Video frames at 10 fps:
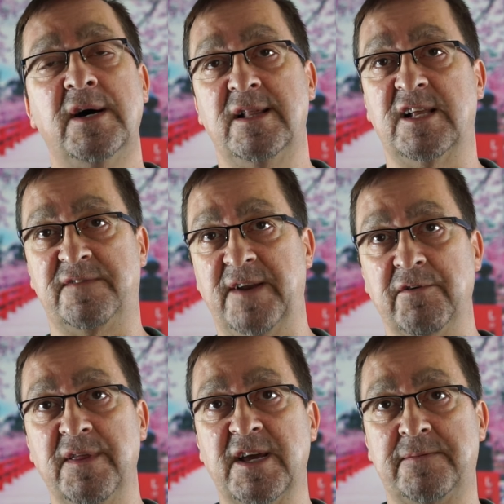las
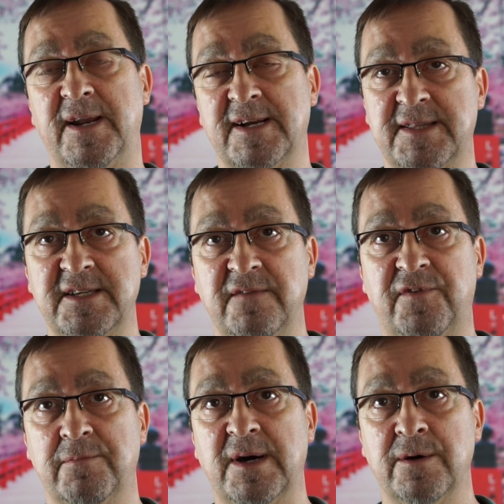frecuencias para que estéis
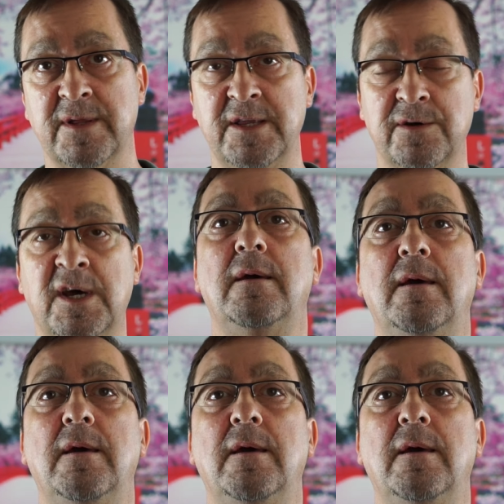informados de ellos.